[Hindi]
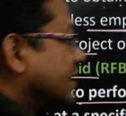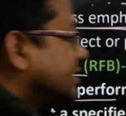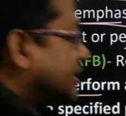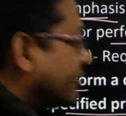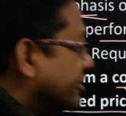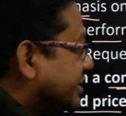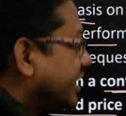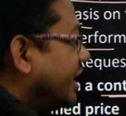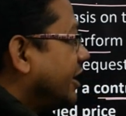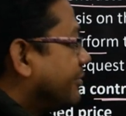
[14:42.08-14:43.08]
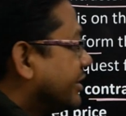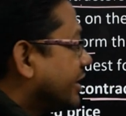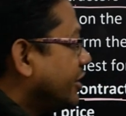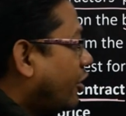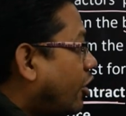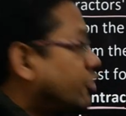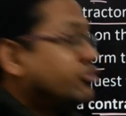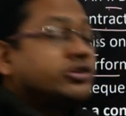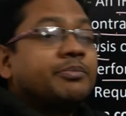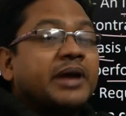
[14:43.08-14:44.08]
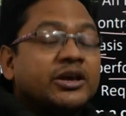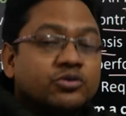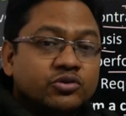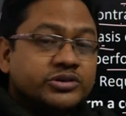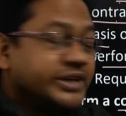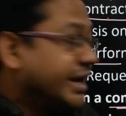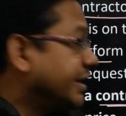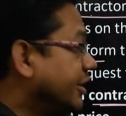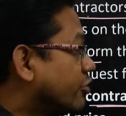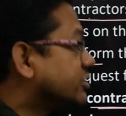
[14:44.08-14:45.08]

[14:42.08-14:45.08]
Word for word: है किसी सर्विस के लिए लेबर के लिए और टू सप्लाई गुड्स या कोई